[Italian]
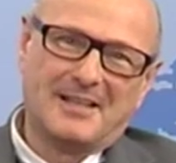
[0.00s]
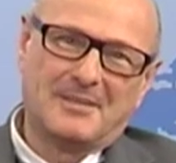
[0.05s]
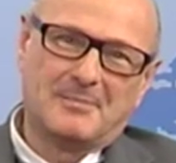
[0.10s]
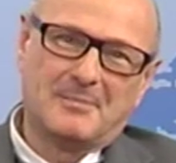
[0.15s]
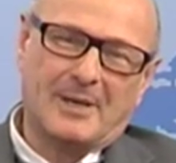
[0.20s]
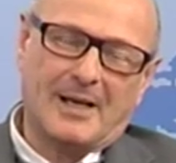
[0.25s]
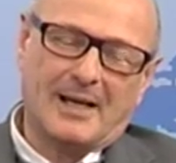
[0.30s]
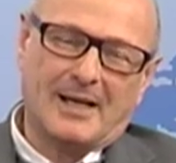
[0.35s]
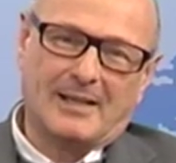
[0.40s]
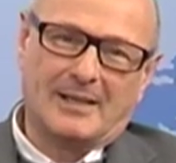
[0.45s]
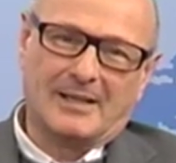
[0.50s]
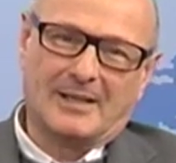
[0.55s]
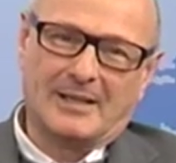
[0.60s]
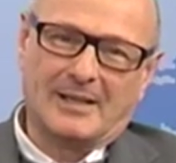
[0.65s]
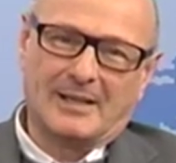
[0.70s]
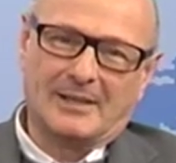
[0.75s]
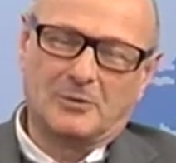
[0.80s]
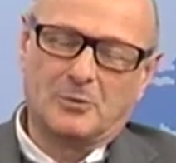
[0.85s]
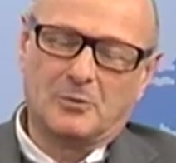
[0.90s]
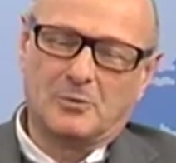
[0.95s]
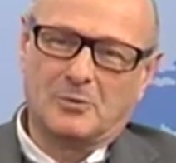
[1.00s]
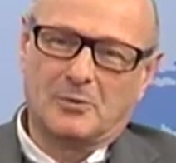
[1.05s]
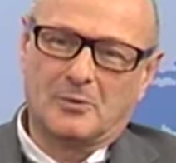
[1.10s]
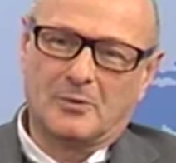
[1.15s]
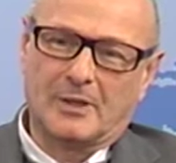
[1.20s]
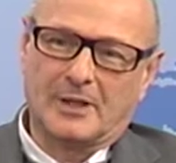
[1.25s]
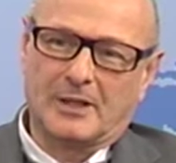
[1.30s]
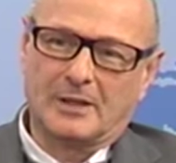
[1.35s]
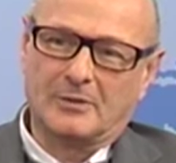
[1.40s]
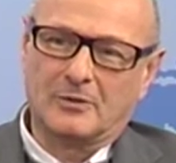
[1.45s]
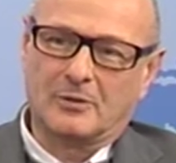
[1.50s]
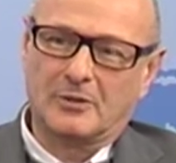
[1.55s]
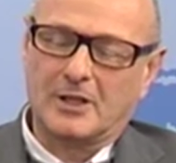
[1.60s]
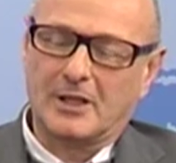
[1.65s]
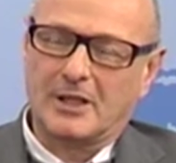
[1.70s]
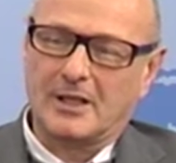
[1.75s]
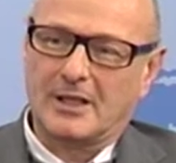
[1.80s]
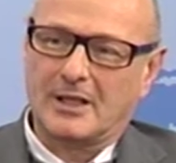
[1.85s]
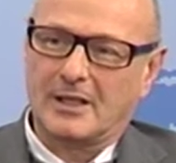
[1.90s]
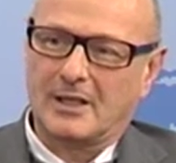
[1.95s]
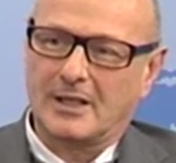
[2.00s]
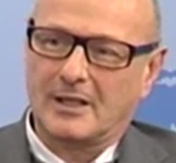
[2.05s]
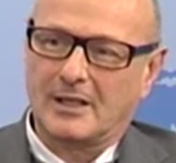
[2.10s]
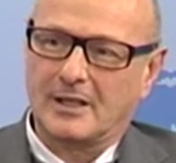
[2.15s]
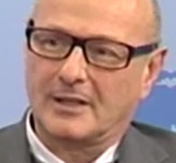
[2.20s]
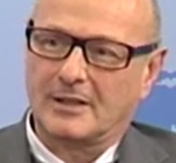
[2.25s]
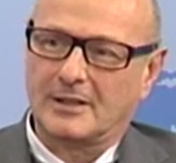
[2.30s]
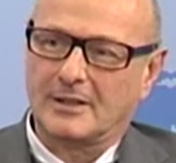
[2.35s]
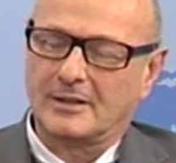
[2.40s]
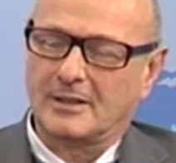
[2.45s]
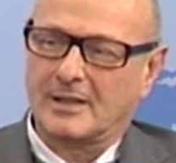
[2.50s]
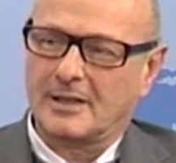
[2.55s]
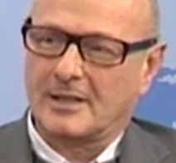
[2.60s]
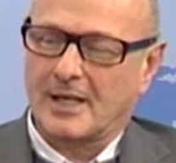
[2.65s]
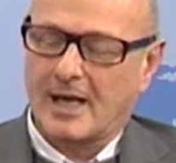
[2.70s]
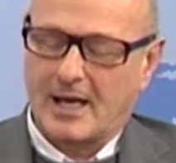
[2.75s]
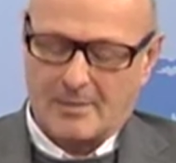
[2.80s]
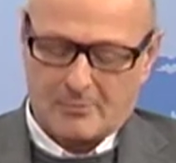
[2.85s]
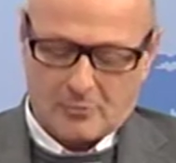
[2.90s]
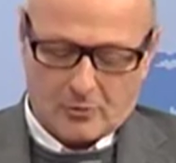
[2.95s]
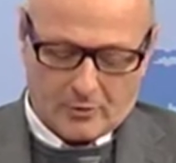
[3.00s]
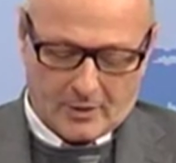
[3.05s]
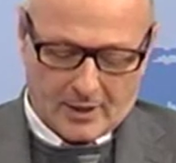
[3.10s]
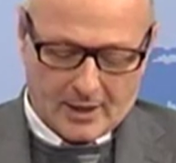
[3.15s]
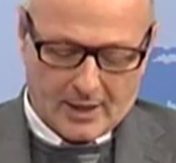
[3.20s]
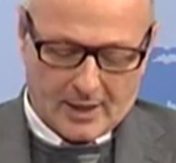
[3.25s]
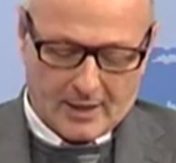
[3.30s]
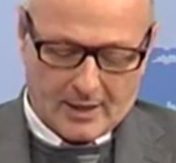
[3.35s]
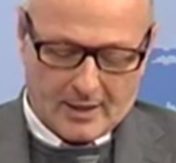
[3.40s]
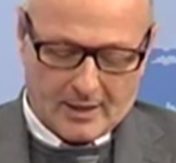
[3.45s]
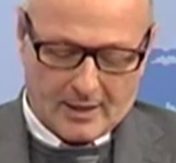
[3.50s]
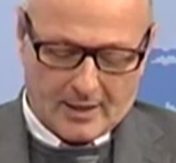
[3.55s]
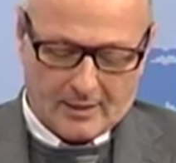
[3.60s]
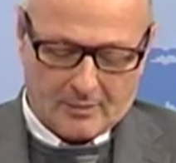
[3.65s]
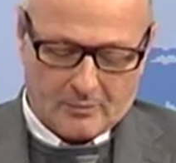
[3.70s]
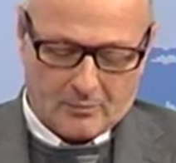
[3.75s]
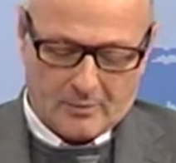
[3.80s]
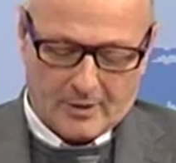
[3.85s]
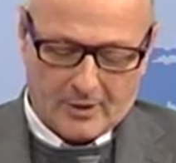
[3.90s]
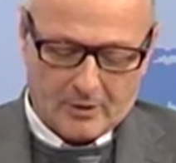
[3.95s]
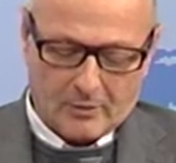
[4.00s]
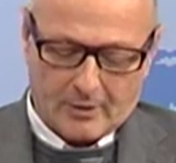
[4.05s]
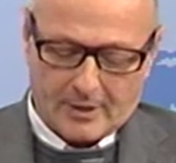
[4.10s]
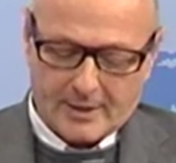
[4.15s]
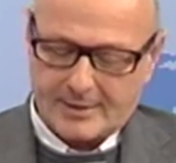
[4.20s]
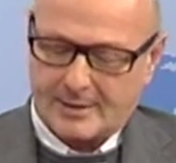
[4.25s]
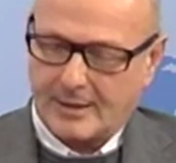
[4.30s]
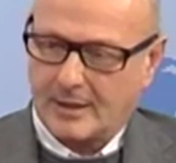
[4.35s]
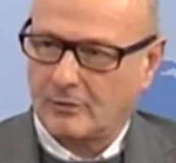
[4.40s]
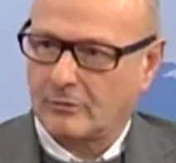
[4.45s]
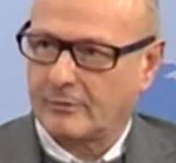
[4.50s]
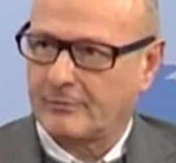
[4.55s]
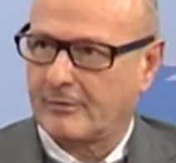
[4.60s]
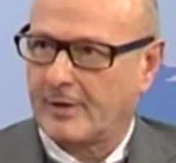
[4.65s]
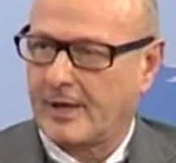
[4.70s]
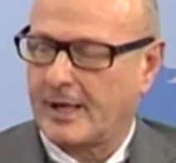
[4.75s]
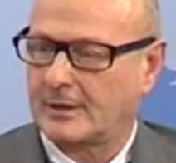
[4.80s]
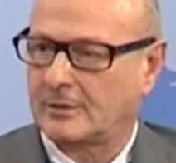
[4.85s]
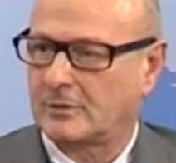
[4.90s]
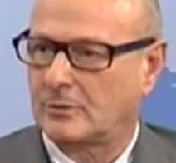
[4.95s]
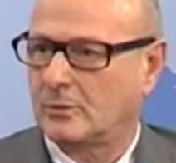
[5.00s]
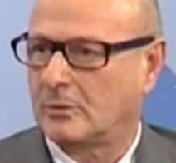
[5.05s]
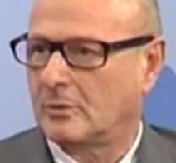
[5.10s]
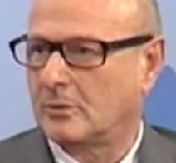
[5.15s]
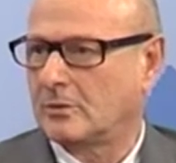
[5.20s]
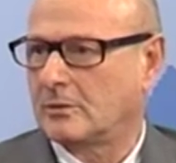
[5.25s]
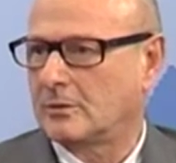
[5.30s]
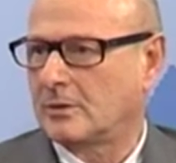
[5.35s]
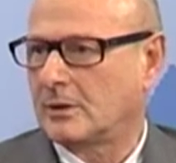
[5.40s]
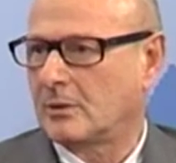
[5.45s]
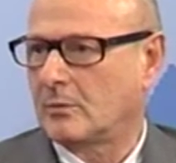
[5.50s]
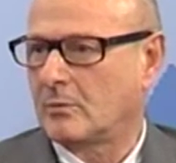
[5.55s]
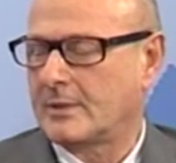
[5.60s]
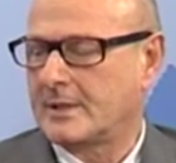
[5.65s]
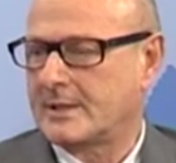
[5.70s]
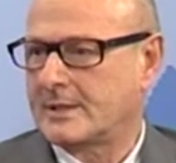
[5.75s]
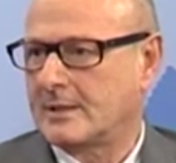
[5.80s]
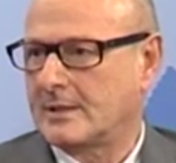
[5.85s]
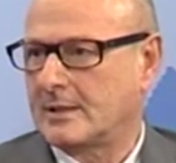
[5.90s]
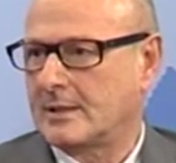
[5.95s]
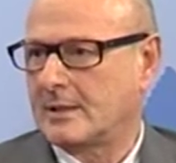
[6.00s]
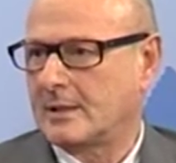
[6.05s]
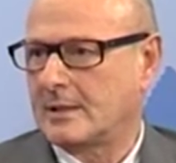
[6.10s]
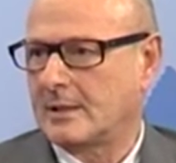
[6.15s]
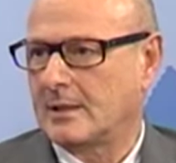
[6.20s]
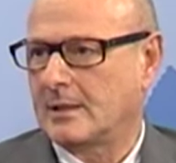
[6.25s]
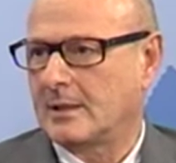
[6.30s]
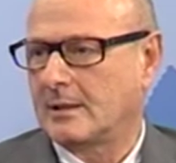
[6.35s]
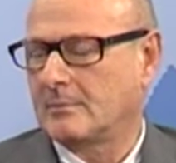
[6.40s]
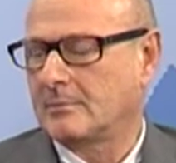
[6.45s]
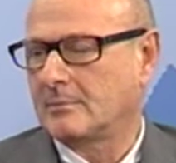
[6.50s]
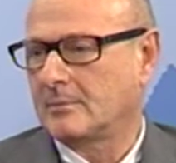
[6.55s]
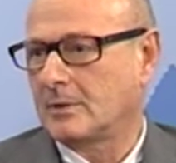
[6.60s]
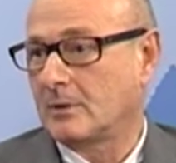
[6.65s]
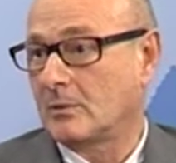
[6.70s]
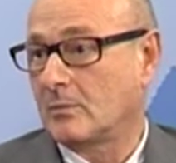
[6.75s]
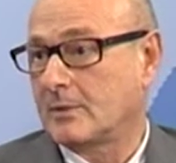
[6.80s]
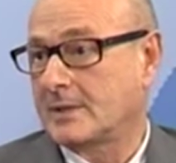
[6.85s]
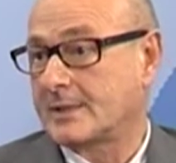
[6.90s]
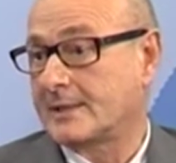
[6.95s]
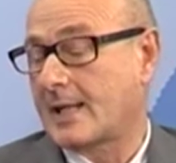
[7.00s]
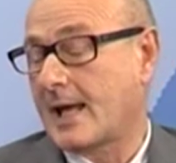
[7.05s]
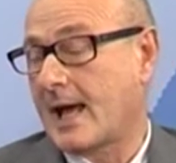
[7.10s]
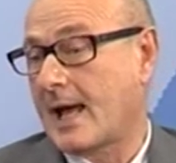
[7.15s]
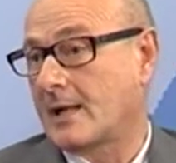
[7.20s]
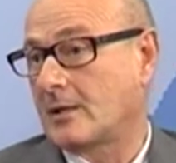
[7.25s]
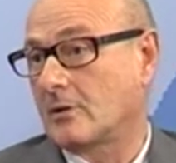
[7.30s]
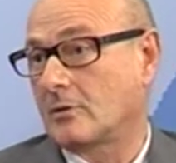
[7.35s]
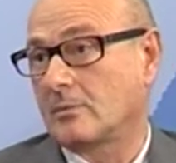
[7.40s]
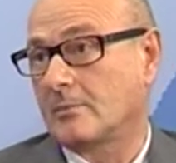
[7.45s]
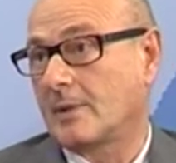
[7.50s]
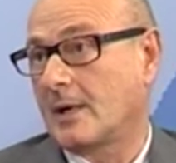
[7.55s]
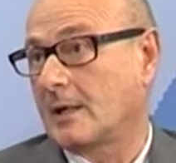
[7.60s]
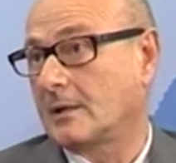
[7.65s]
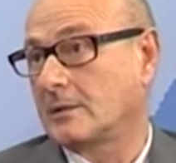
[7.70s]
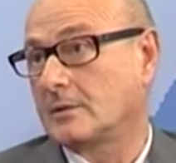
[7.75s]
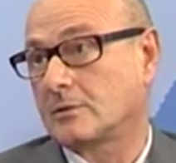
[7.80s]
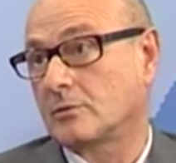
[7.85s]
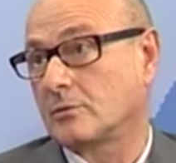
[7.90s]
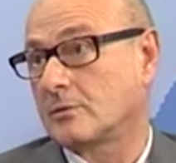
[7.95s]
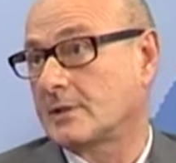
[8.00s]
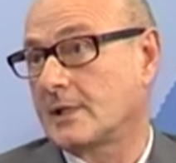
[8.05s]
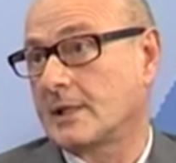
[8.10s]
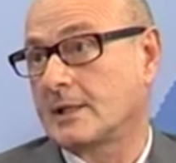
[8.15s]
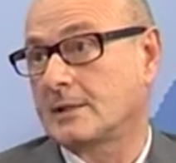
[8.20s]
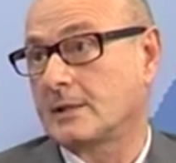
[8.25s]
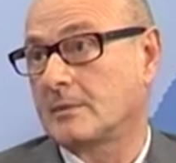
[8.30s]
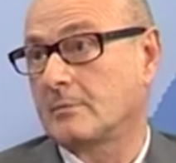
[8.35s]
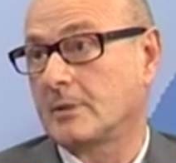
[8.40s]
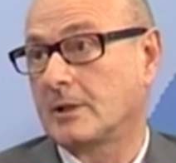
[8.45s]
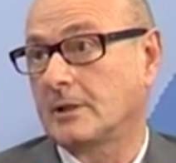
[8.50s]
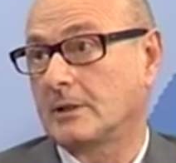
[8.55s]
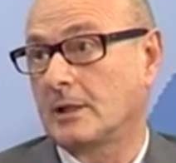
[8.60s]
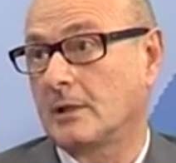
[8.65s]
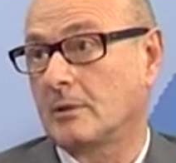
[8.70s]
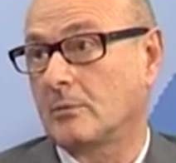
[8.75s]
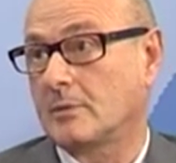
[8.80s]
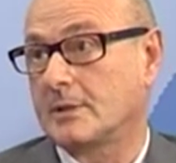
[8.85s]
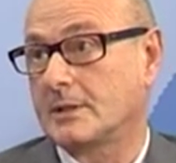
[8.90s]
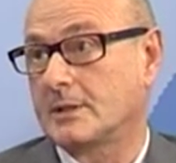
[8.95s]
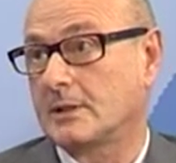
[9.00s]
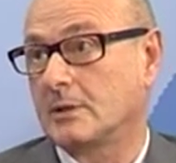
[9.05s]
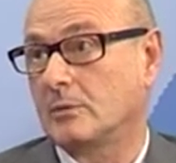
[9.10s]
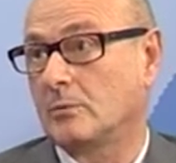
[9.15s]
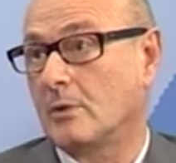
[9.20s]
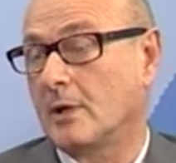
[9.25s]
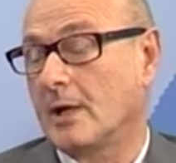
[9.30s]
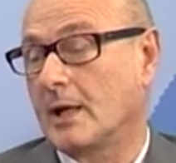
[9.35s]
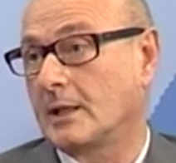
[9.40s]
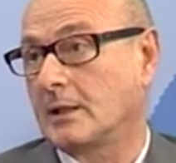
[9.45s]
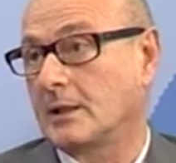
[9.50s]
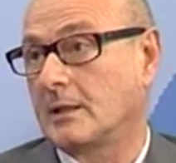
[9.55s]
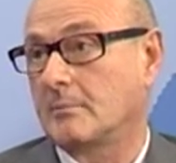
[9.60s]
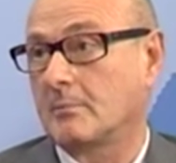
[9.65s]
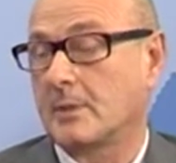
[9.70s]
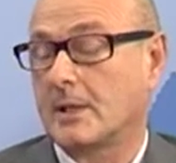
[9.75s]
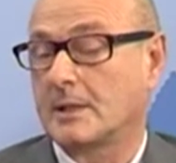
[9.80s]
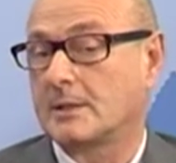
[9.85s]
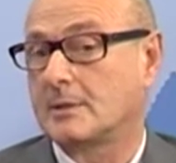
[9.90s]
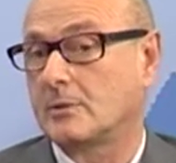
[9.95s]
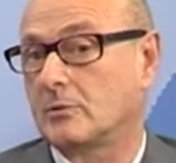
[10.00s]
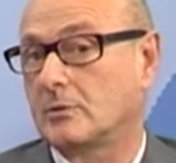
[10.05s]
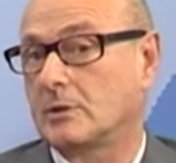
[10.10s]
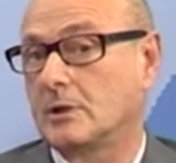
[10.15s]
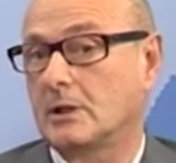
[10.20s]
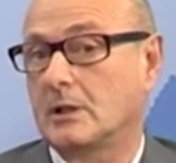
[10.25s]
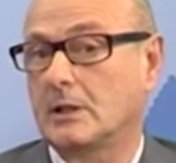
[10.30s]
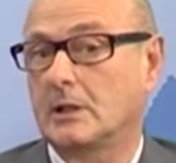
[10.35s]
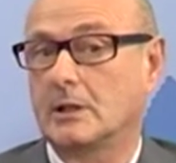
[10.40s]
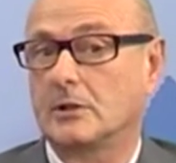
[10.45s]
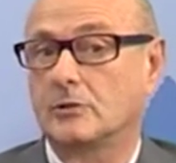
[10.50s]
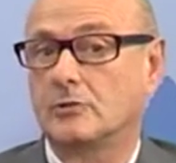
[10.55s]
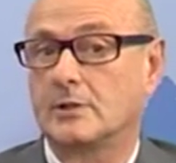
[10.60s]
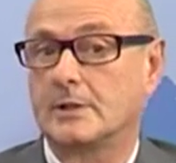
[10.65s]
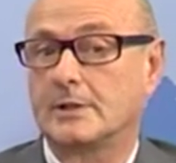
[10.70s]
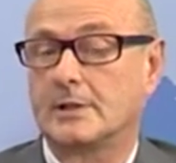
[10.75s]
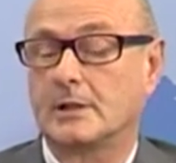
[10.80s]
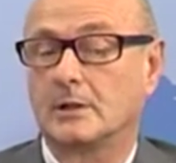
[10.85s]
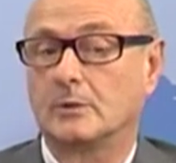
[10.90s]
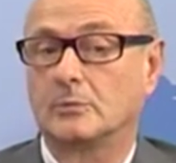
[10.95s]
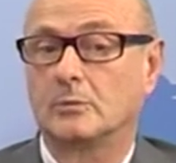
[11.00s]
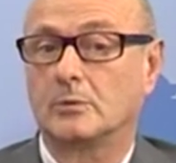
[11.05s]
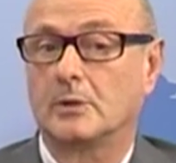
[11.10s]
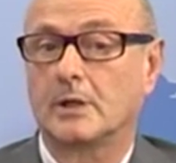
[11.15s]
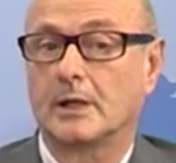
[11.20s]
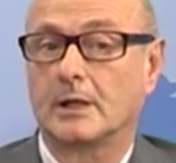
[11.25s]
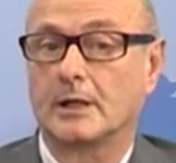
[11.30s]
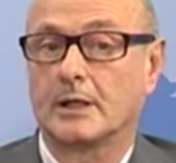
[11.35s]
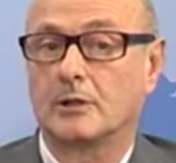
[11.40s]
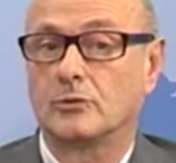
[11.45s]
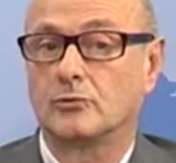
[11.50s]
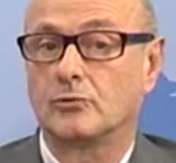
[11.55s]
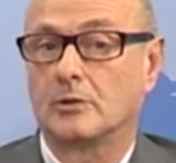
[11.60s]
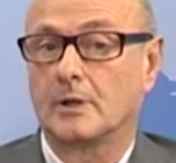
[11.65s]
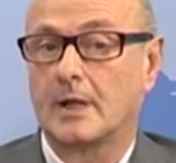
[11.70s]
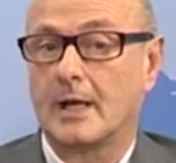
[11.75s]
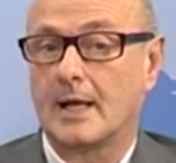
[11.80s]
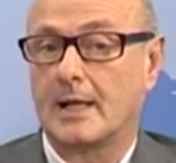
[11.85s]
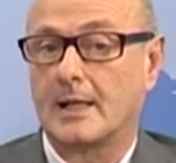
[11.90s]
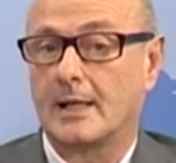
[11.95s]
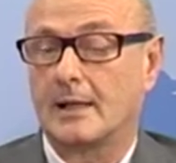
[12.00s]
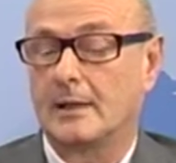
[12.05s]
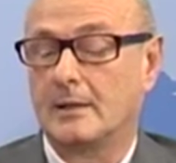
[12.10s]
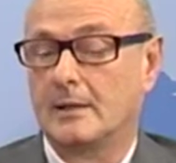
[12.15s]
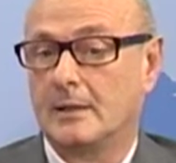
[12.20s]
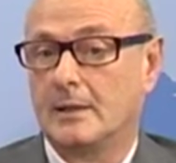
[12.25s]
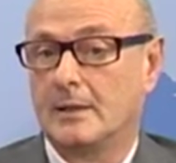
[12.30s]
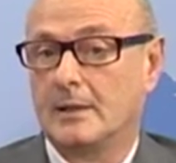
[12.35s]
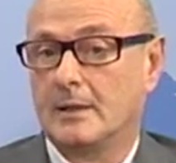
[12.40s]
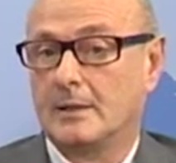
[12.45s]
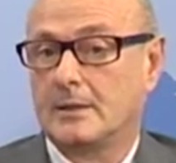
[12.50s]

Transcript: Ma eh, dunque, noi riteniamo che quello che è stato fatto in quest'anno, quest ma sostanzialmente in questi due anni e mezzo di legislatura regionale,